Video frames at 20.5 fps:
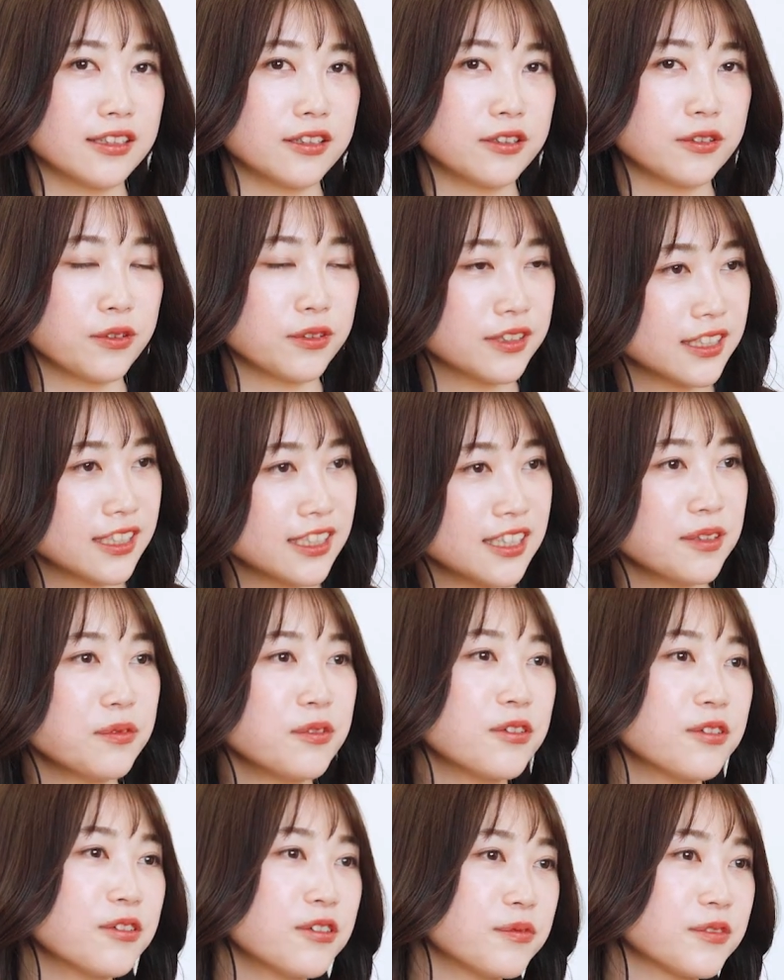どっちにも
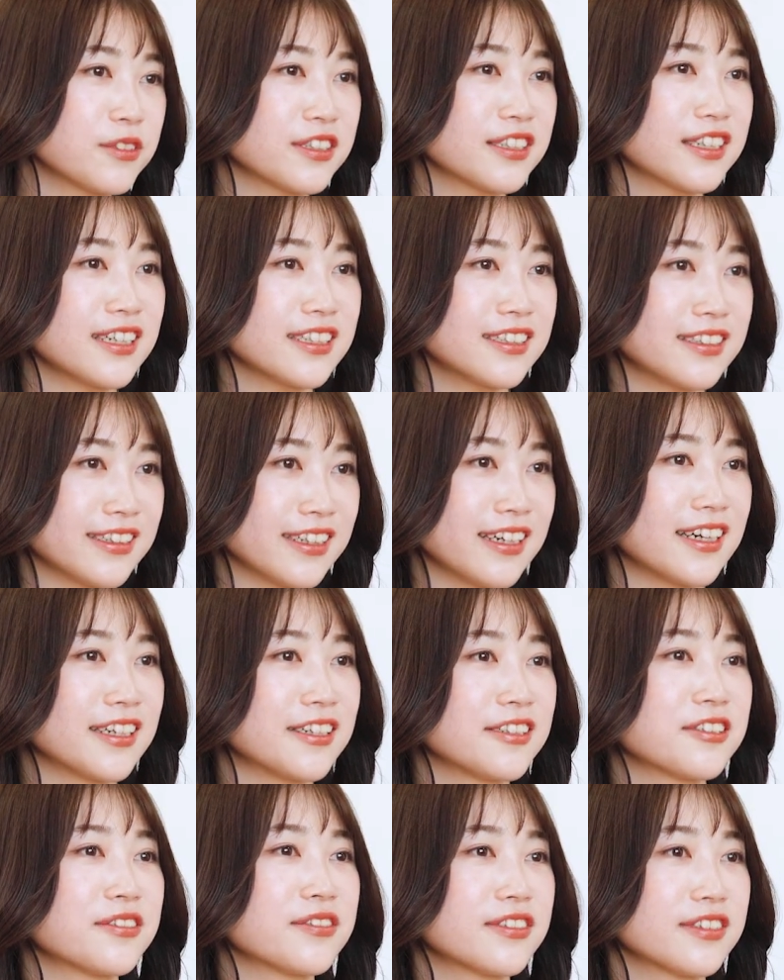こう難しさがある
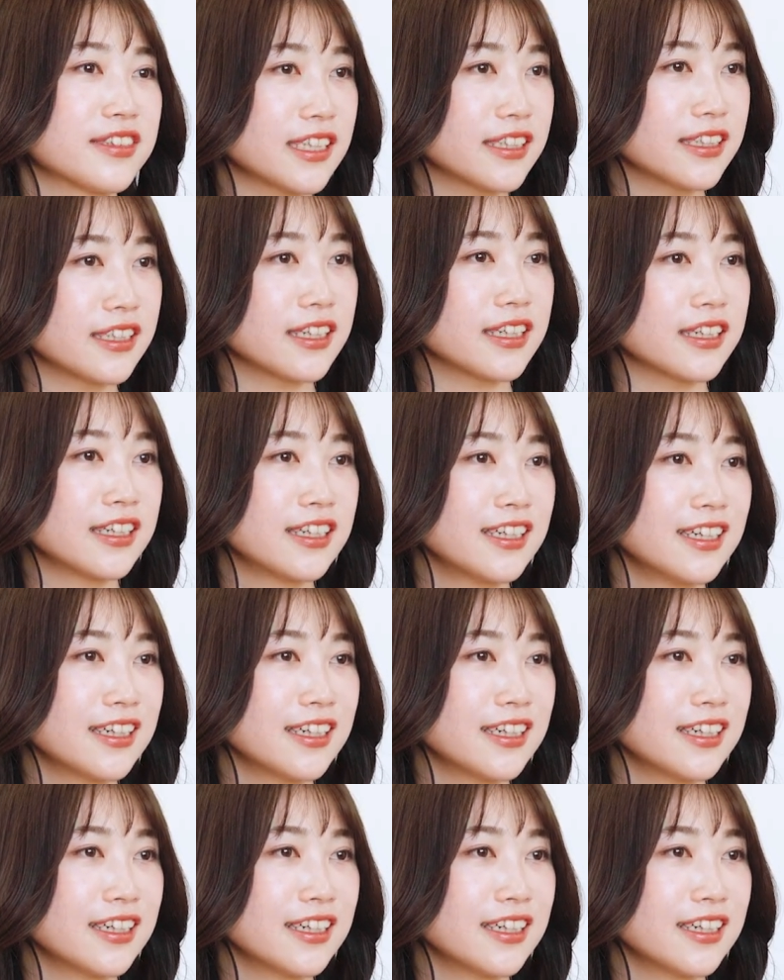と思ってて